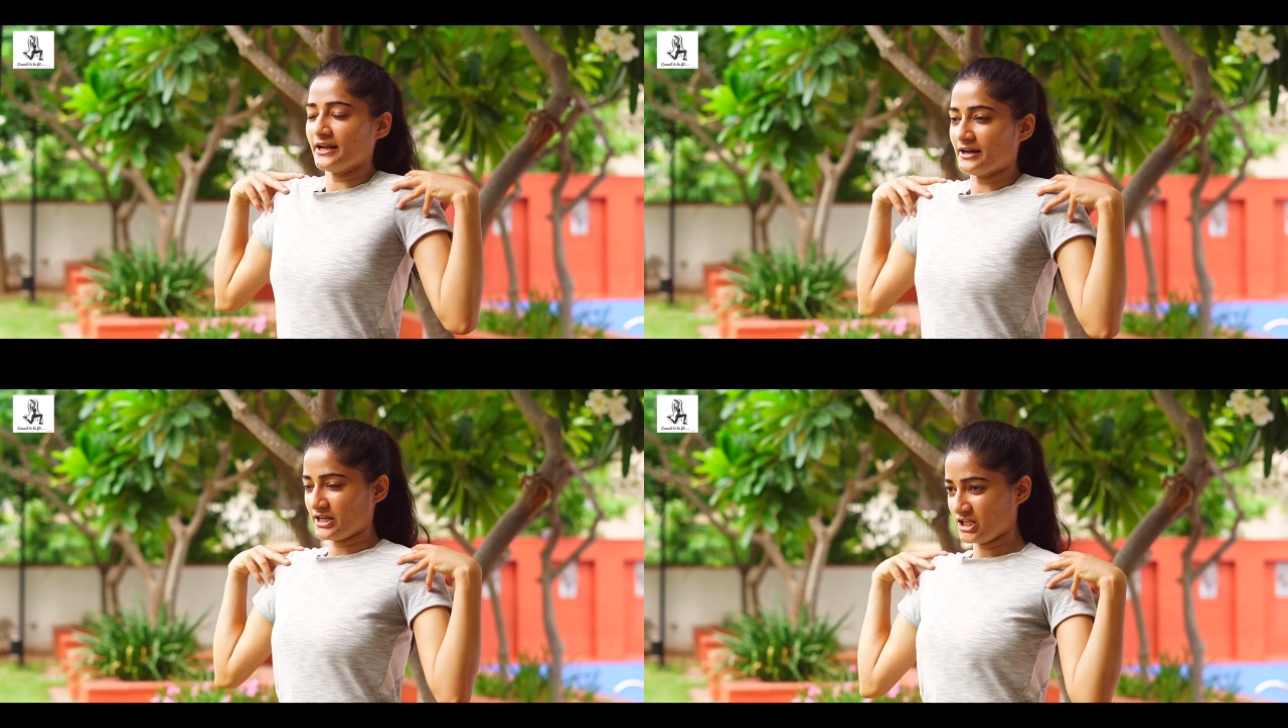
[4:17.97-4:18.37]

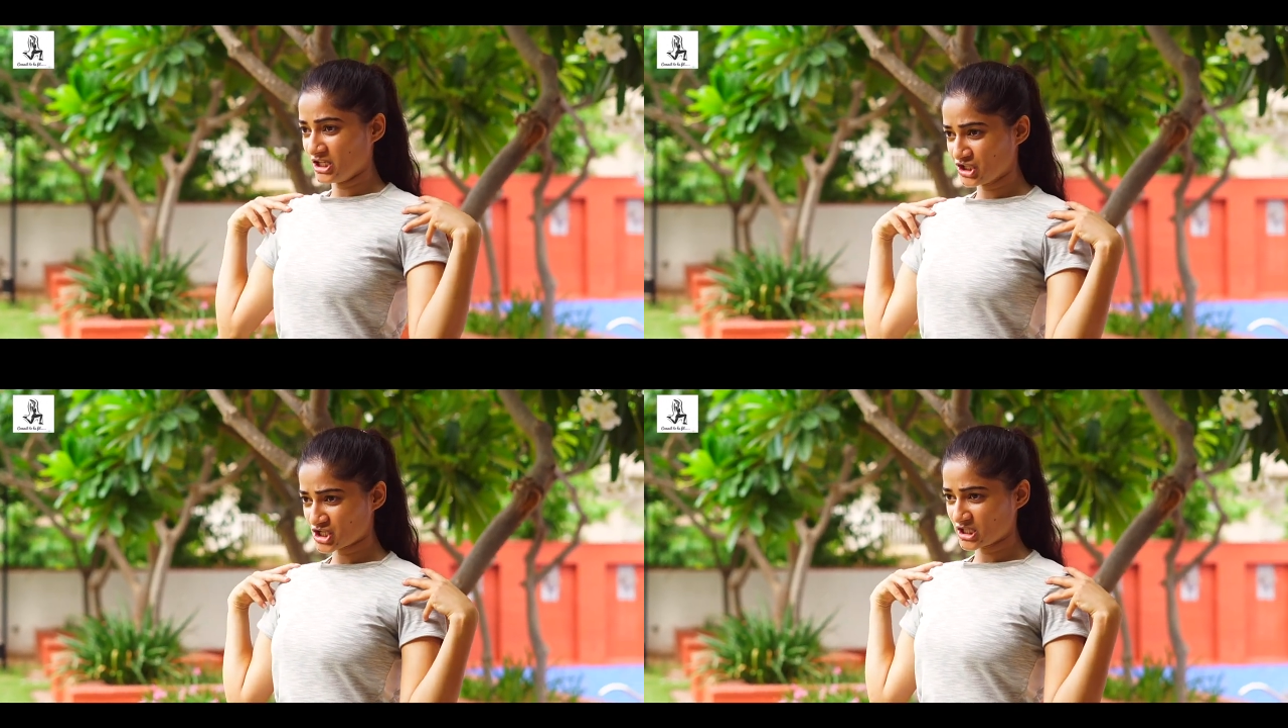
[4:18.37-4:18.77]
हैं ना
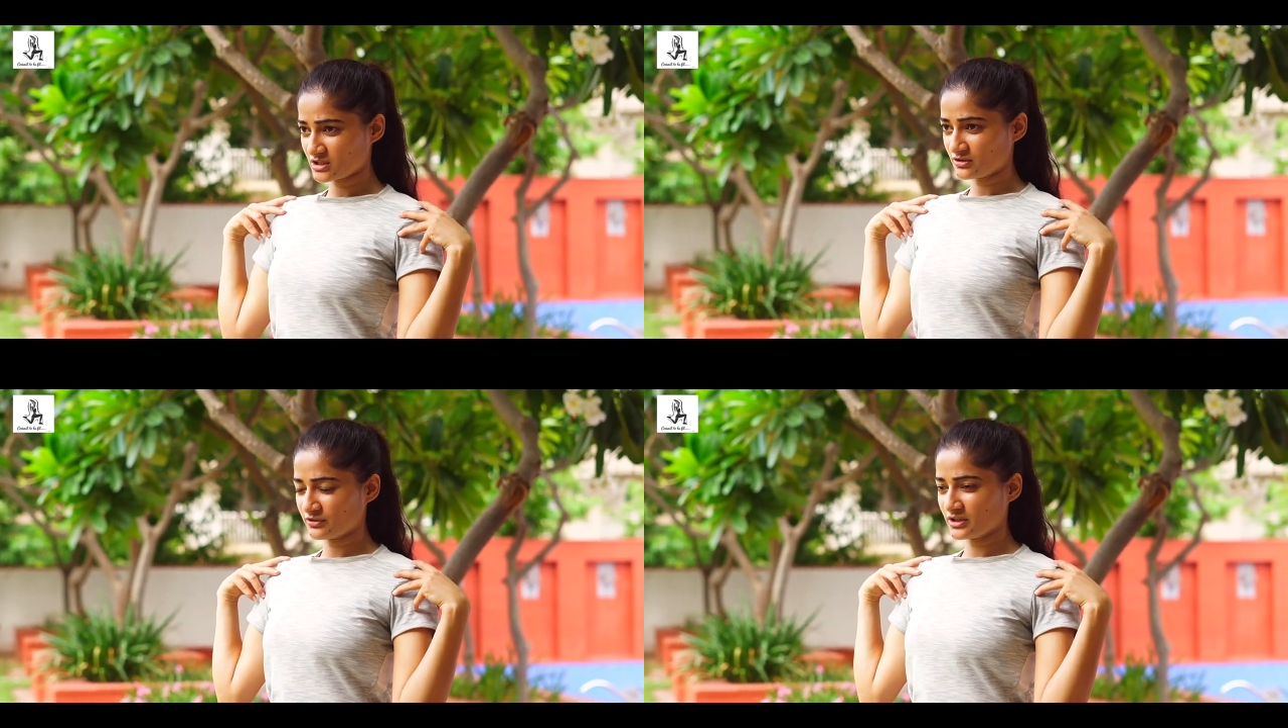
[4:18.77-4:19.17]
ही नीचे
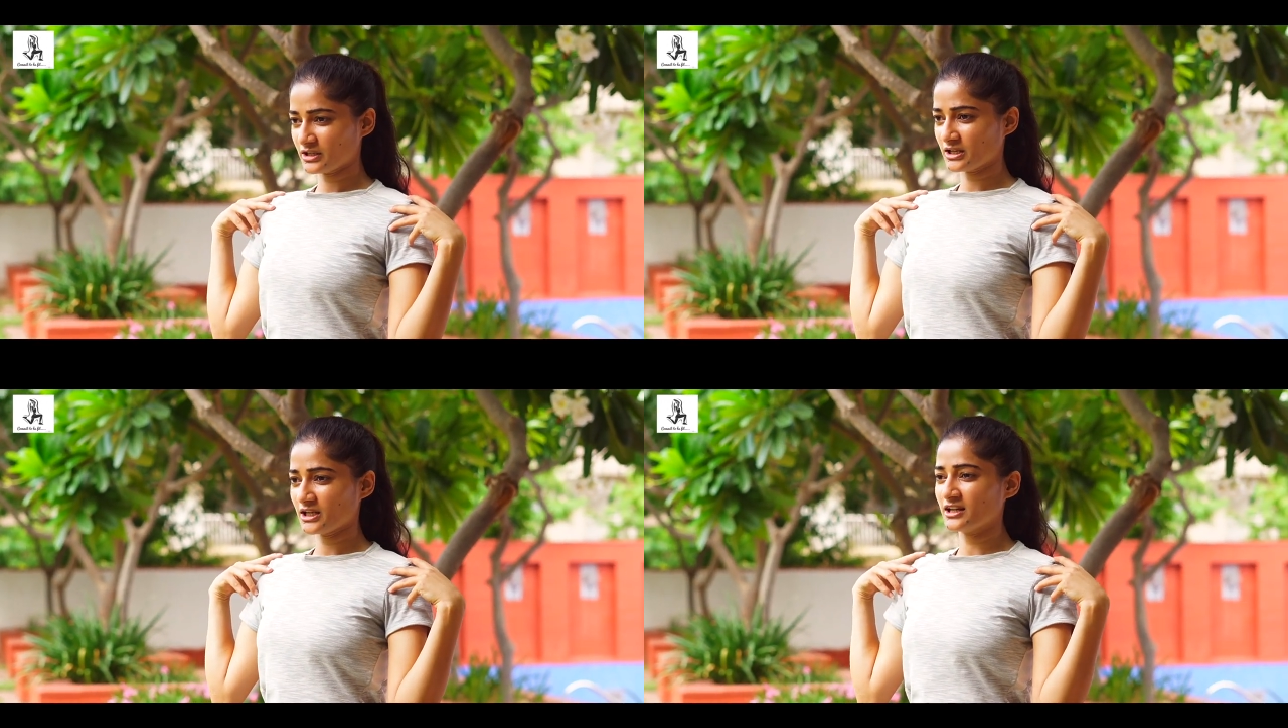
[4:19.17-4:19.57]
की तरफ
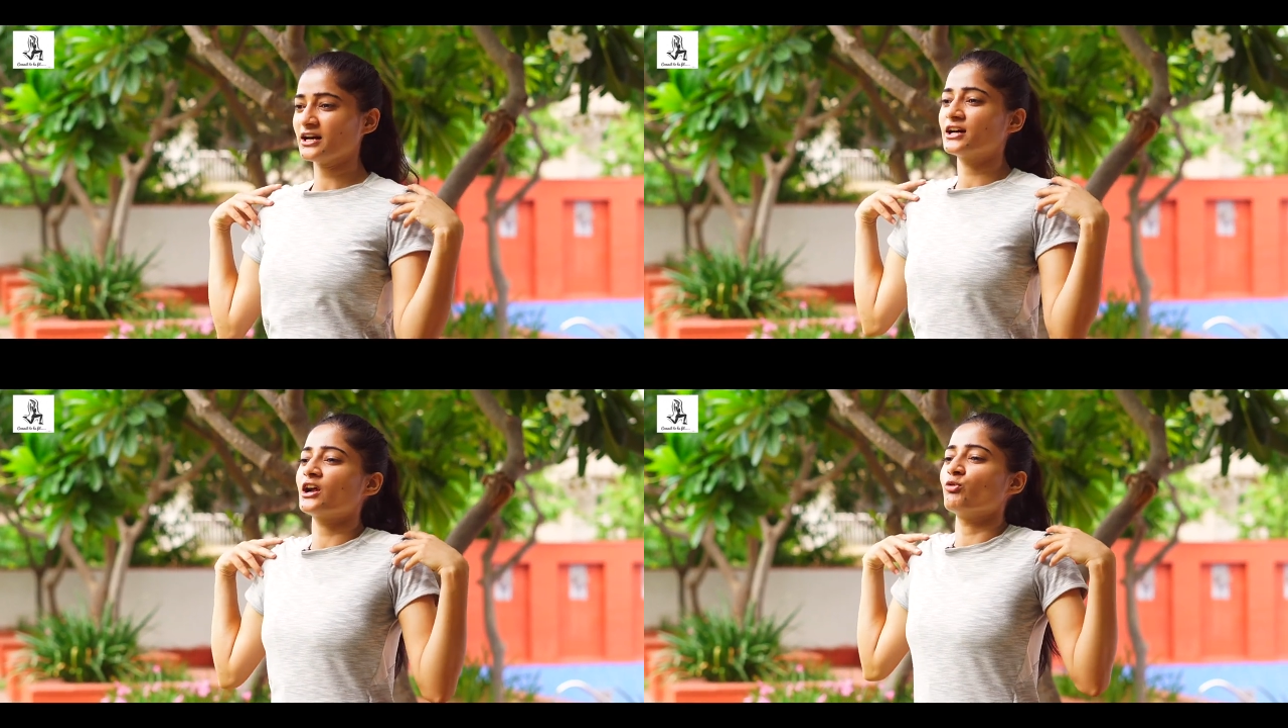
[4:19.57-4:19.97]
करने हैं ना